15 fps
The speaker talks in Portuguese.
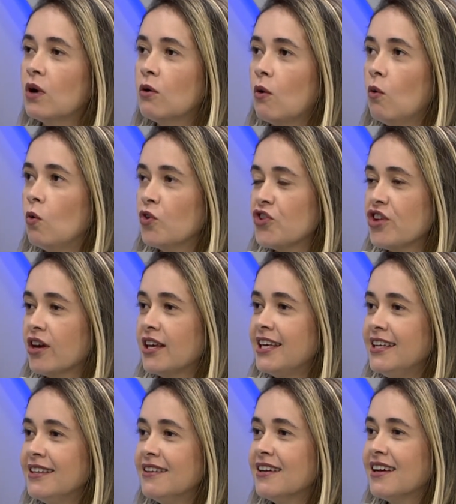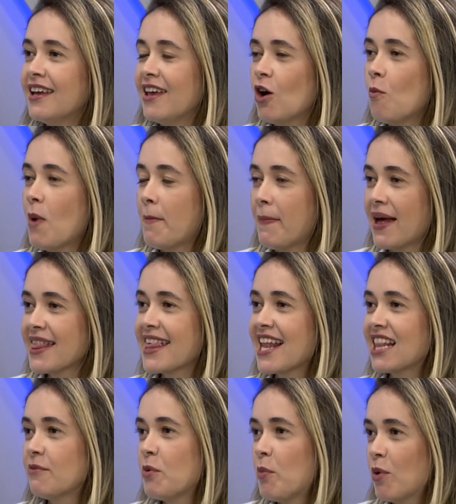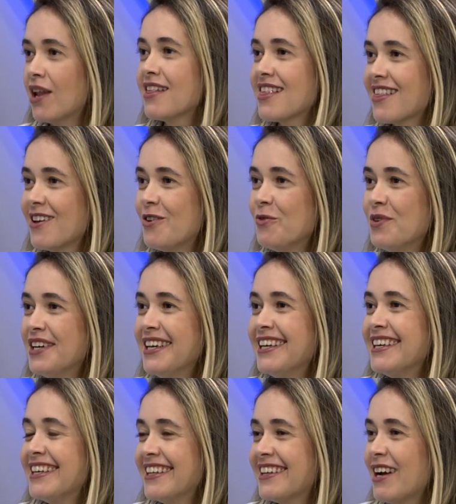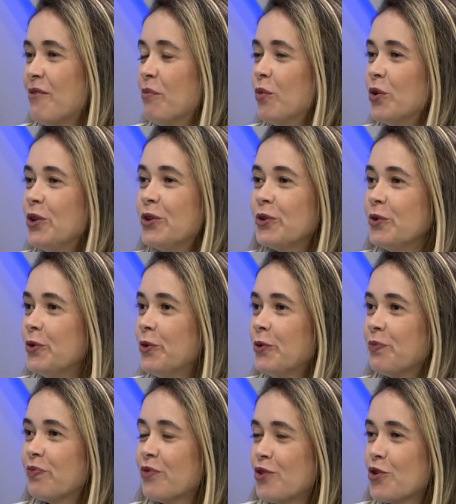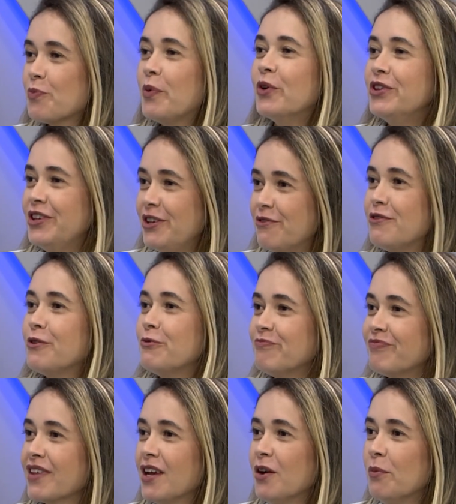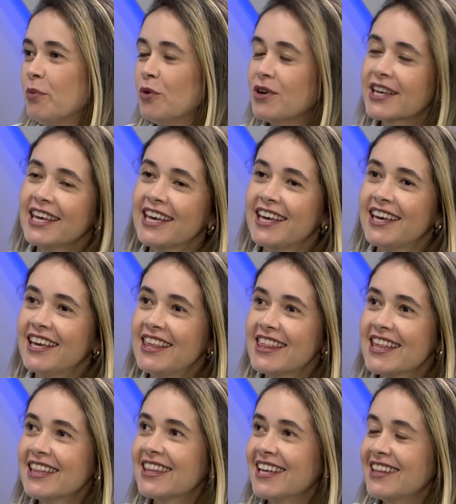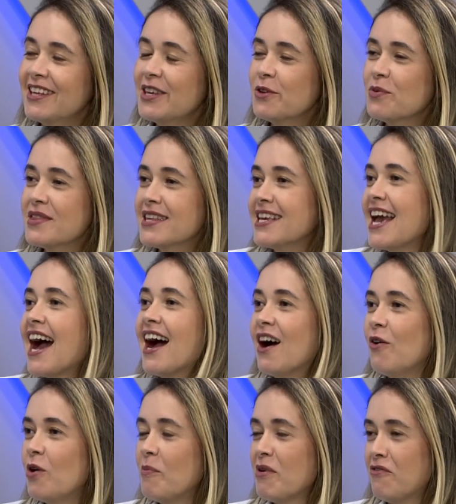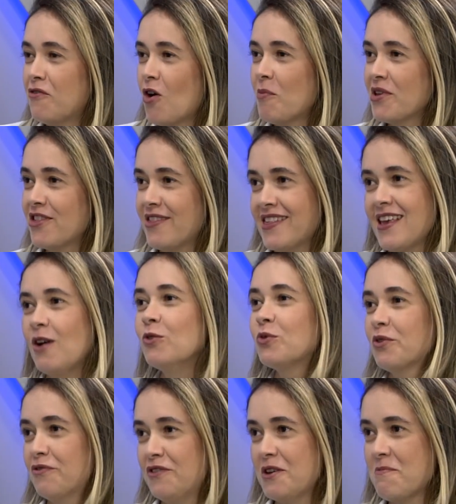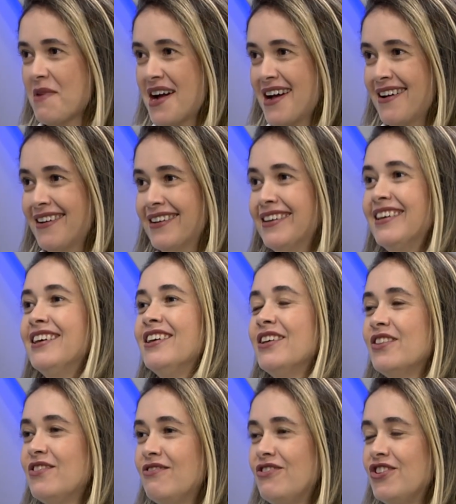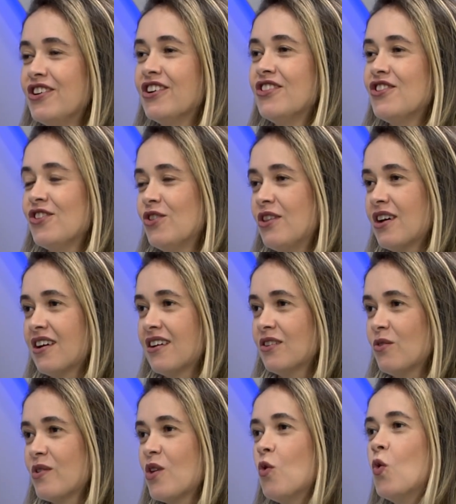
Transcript: hoje ainda é uma parcela da população que está muito disponível, porque eles entendem que o cigarro é uma forma de se autoafirmar diante da, do seu